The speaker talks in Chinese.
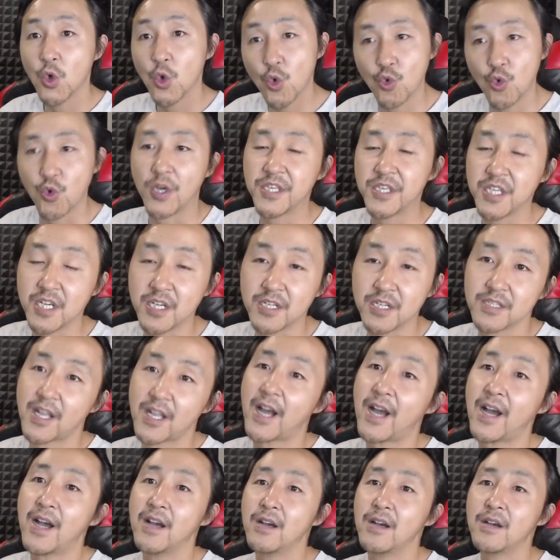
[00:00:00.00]
关系很
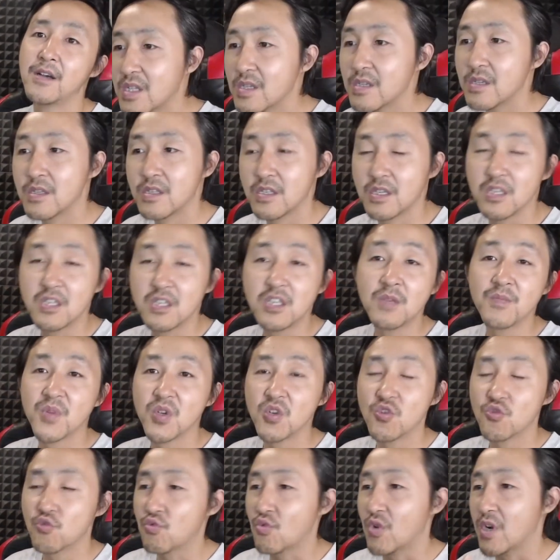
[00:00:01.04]
大。习近平
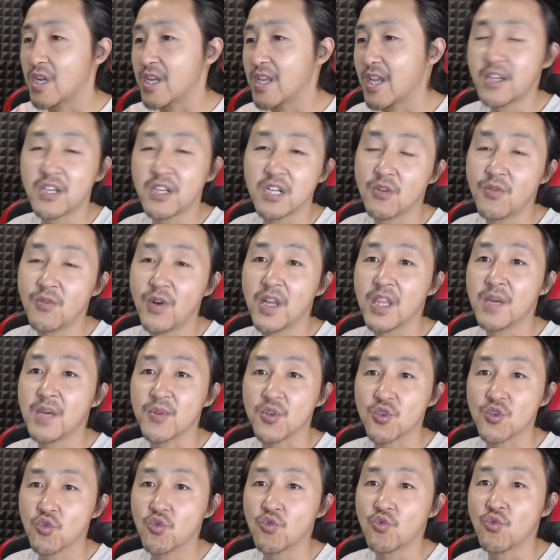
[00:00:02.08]
如果连任的话，那
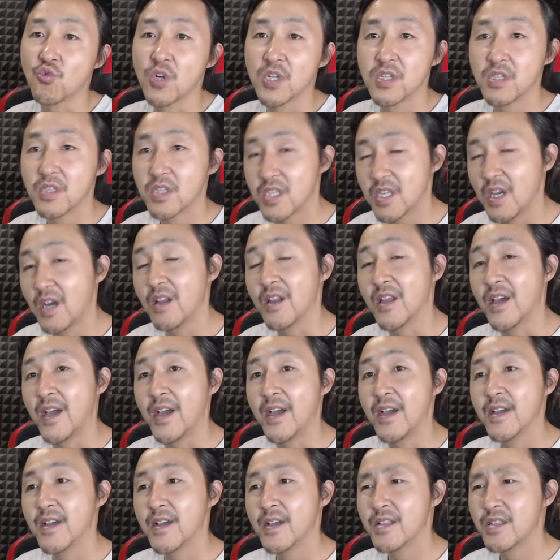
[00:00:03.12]
么中国将
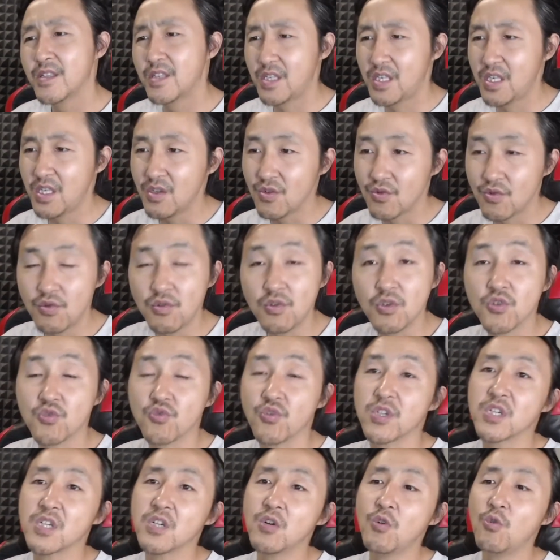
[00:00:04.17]
来继续
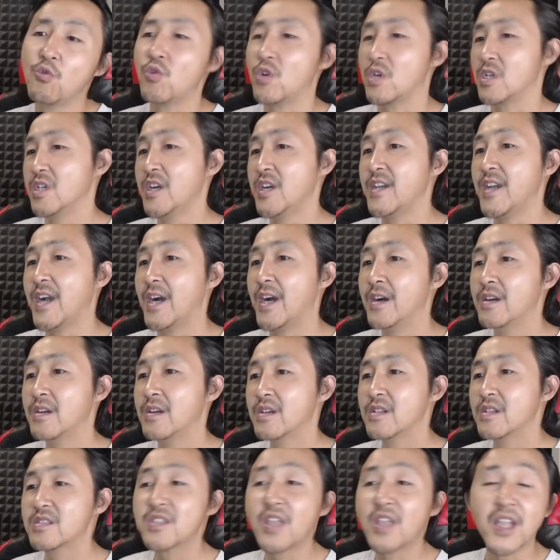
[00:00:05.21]
水深火热呀，
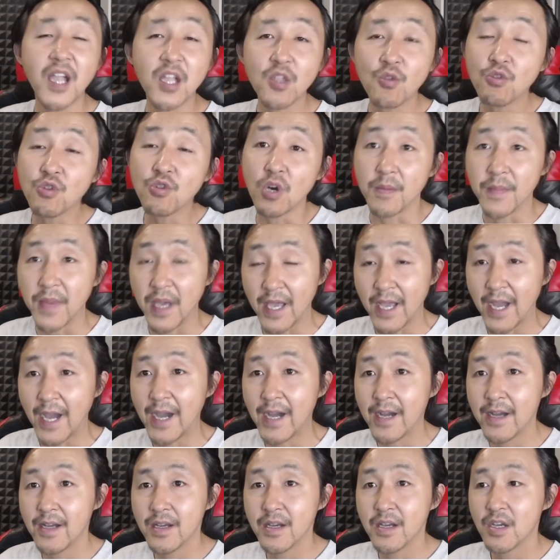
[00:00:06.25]
大家都倒霉呀。
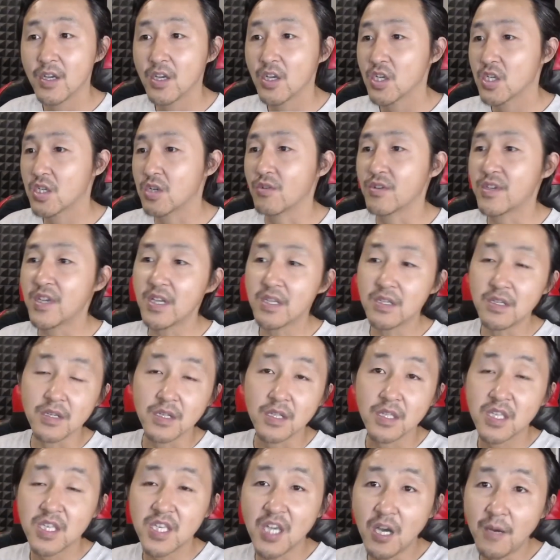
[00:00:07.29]
首先是
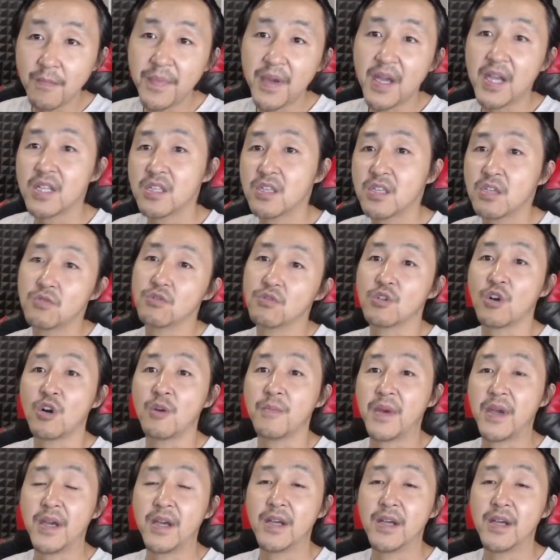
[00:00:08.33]
江派继续倒霉，